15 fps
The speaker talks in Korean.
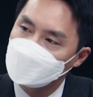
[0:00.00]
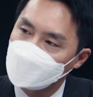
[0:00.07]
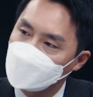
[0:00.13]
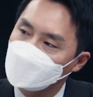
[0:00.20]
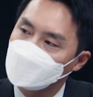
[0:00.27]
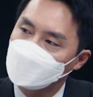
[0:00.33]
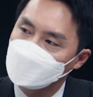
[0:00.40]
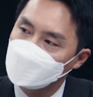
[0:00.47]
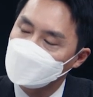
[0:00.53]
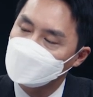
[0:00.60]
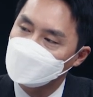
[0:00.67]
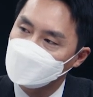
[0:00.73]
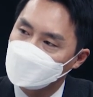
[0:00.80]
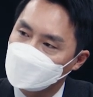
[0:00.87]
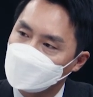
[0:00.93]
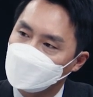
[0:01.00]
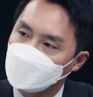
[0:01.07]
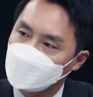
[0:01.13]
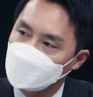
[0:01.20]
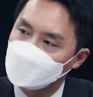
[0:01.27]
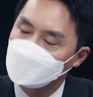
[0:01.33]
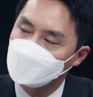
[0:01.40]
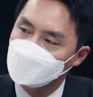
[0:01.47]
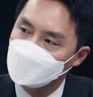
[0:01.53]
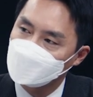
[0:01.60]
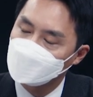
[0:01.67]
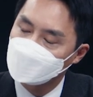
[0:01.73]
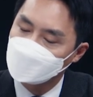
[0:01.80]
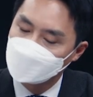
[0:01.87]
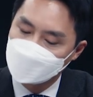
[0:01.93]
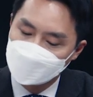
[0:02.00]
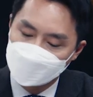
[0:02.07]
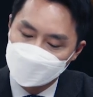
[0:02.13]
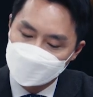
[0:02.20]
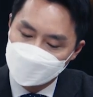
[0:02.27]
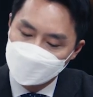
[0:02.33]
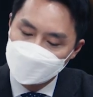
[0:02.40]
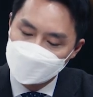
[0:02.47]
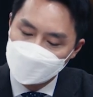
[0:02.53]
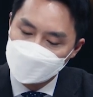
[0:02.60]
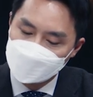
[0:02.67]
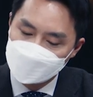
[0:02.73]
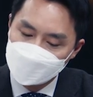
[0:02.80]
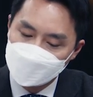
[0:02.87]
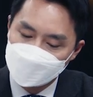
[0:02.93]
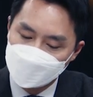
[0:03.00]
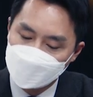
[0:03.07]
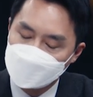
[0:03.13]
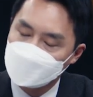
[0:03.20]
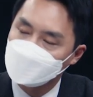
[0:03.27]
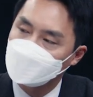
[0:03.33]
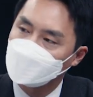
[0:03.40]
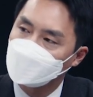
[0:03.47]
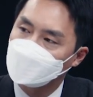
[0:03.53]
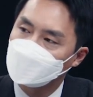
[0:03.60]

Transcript: 상위 콘텐츠로 등록이 될 정도로 정말 상황이 심각한 것 같습니다.